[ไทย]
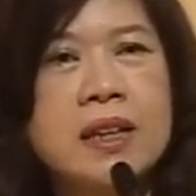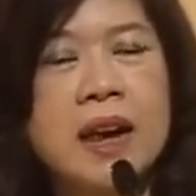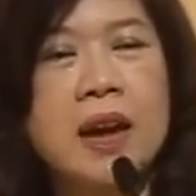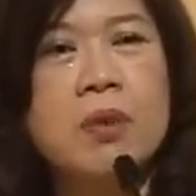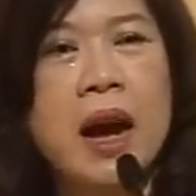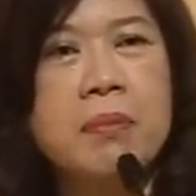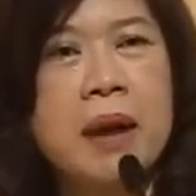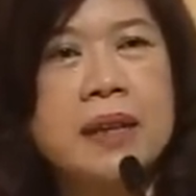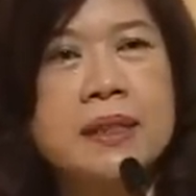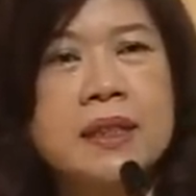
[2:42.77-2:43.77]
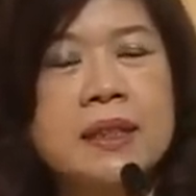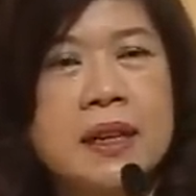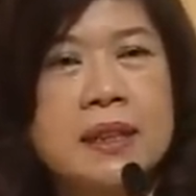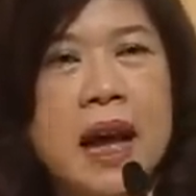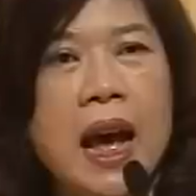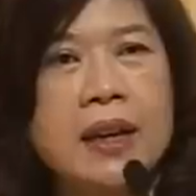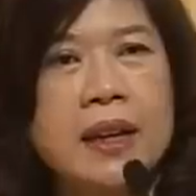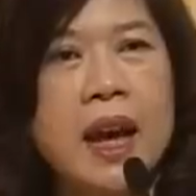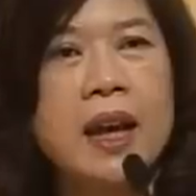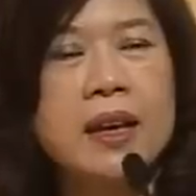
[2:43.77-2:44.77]
ในการวางมาร์จิ้นต่างๆ
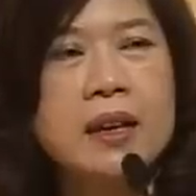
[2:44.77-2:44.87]
เนี่ย